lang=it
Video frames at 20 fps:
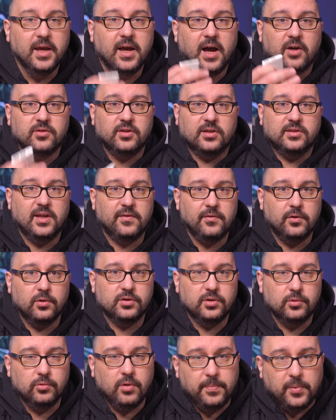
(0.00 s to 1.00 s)
A cosa servono
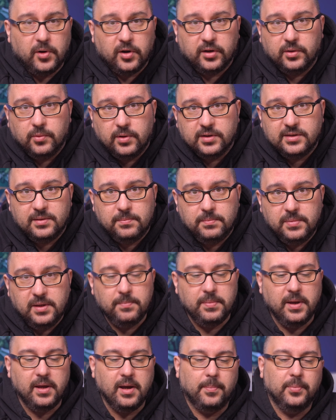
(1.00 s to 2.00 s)
queste due porte USB?
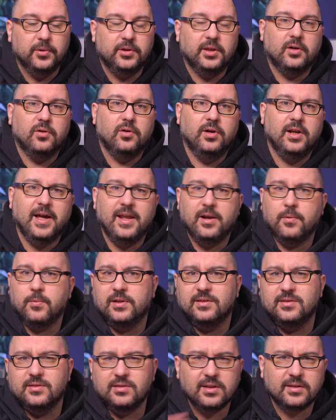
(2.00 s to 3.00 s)
Beh, a poter collegare
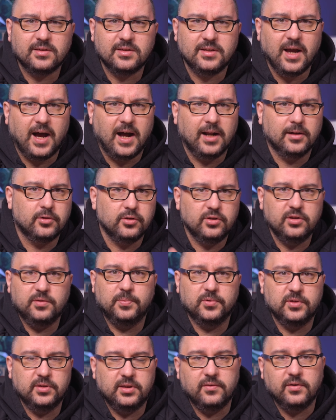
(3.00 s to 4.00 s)
qualsiasi altro
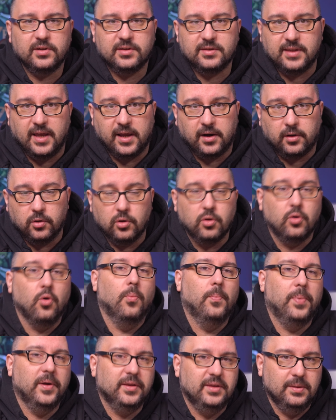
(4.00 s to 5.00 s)
dispositivo esterno
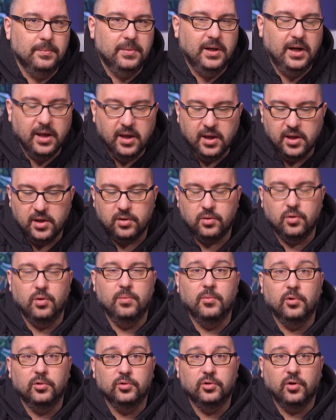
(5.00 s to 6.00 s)
compatibile col
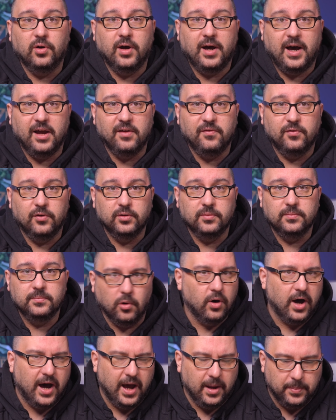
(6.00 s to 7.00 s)
mondo iPhone
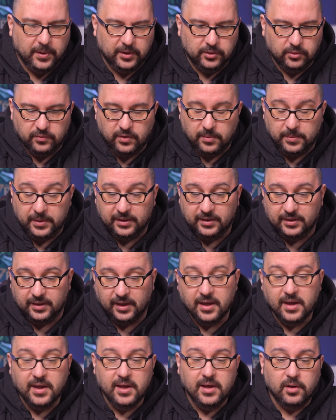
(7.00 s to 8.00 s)
o iPad
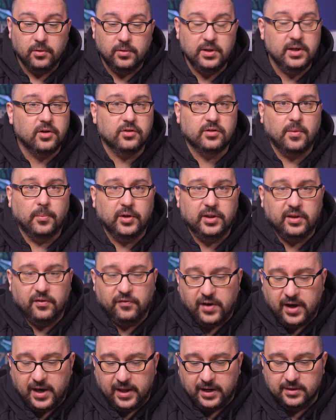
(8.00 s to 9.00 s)
ovviamente. Quindi cosa potete
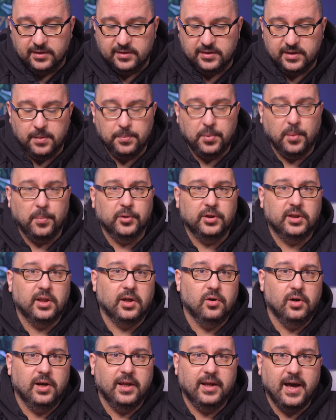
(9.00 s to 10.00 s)
fare? Ad esempio potete
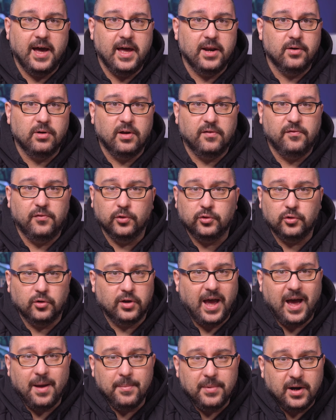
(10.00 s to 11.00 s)
collegare una foto
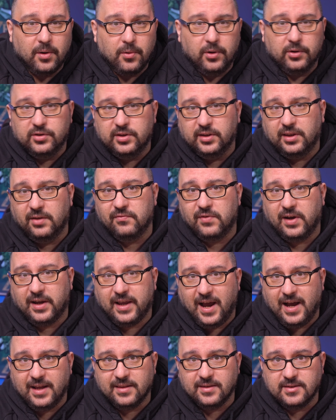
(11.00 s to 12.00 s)
fotocamera quando siete in
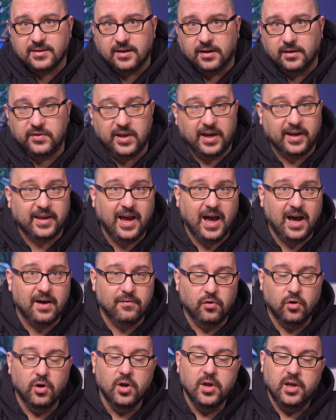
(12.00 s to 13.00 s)
vacanza, via
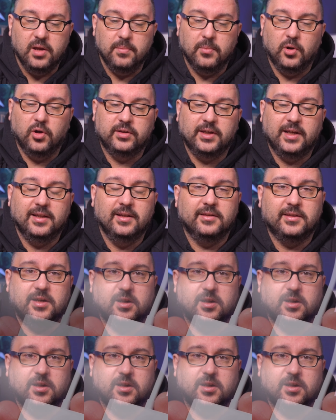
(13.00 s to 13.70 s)
cavo, in modo tale da